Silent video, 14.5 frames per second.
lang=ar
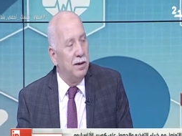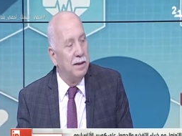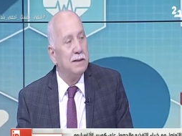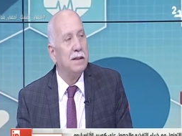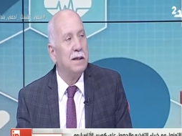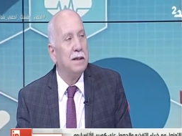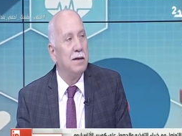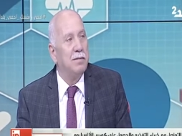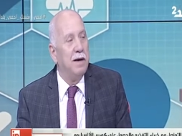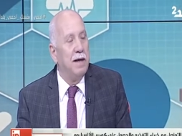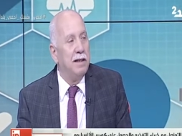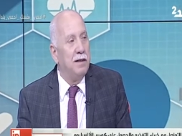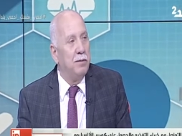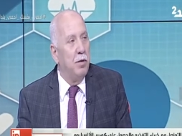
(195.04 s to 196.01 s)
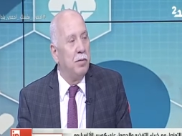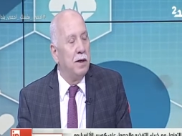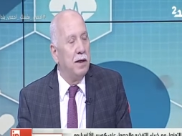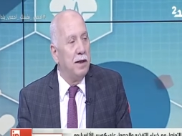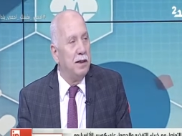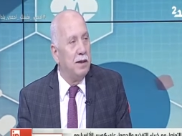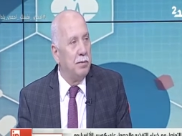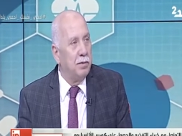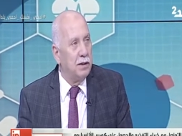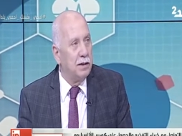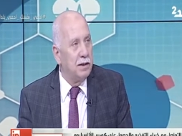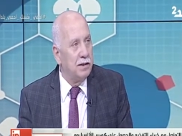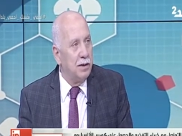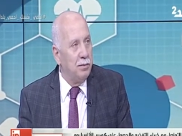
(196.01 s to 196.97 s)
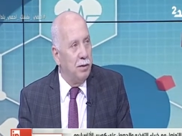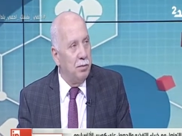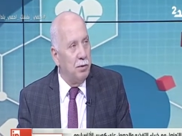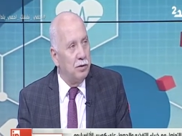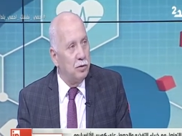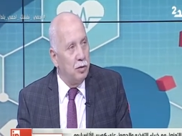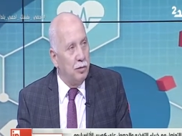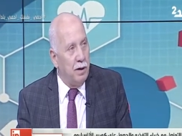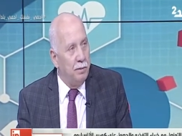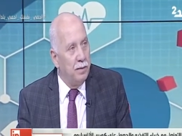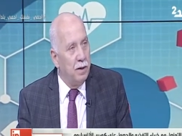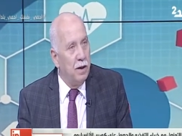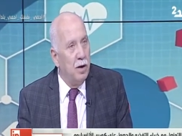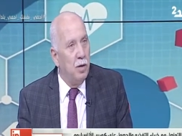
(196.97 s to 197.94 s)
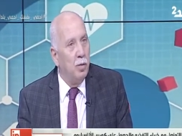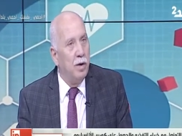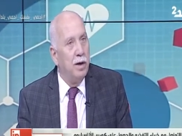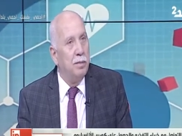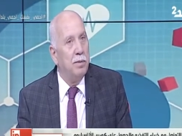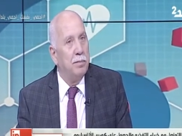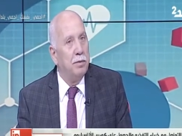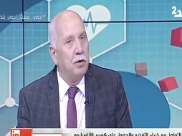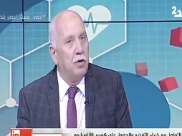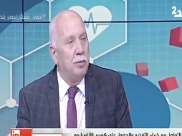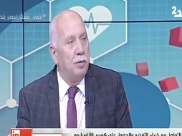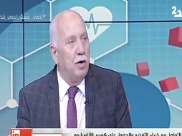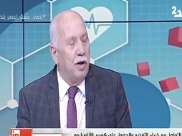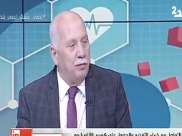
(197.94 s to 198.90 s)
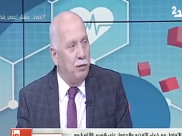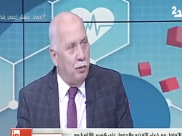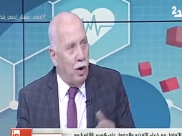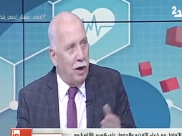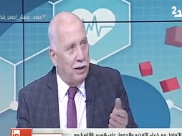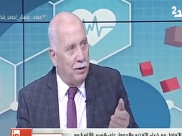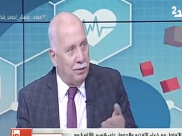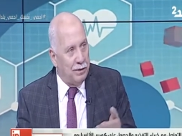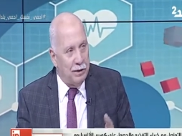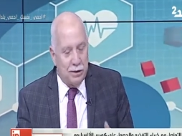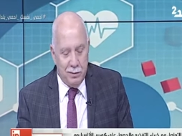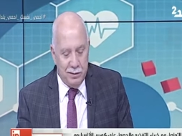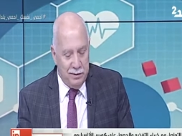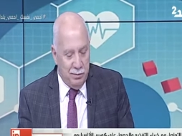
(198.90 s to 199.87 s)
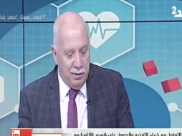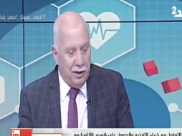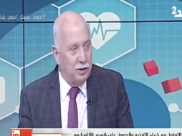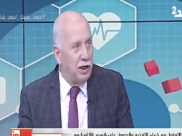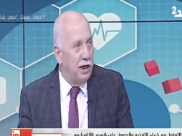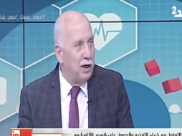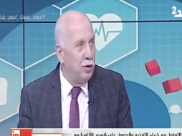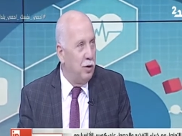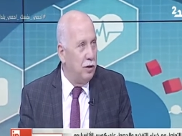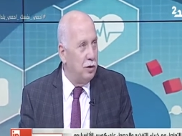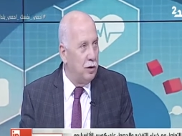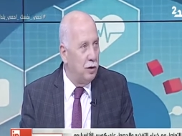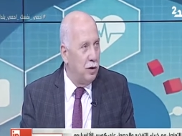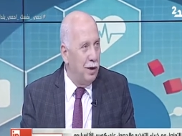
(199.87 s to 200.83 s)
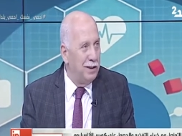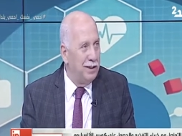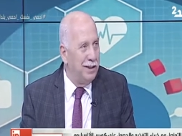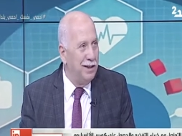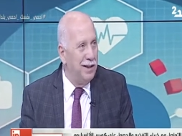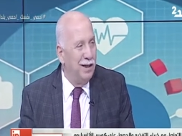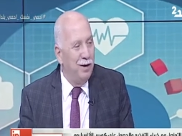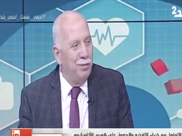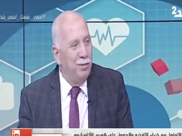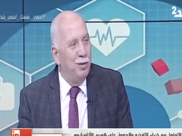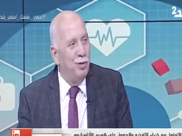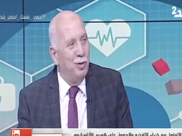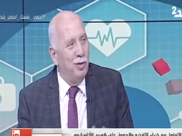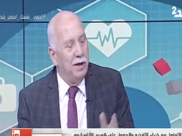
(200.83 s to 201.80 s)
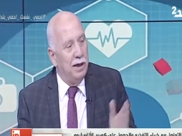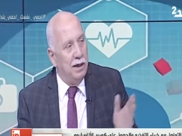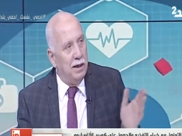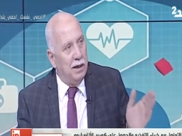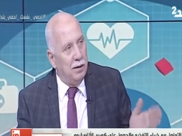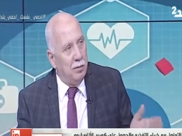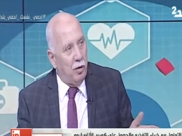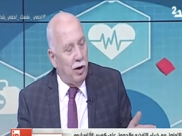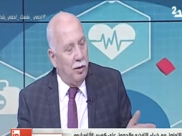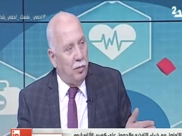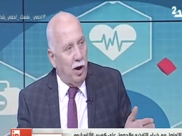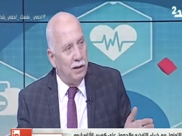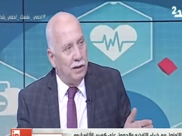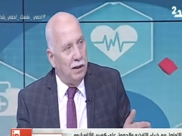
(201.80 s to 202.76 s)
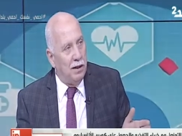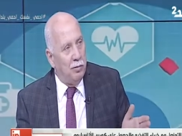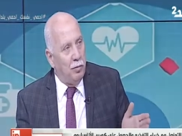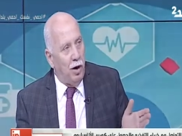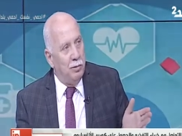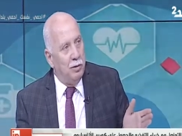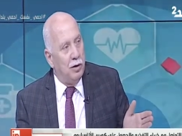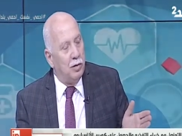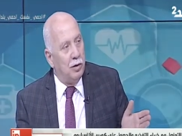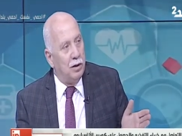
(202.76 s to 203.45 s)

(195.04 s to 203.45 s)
بس كده فهي دي ممكن جدا بتتصل بالمنظومه وبيبتدوا يعملوا لها في معادله بسيطه بس ما لناش كالكوليتر دلوقتي بنقول ان المعدل معامل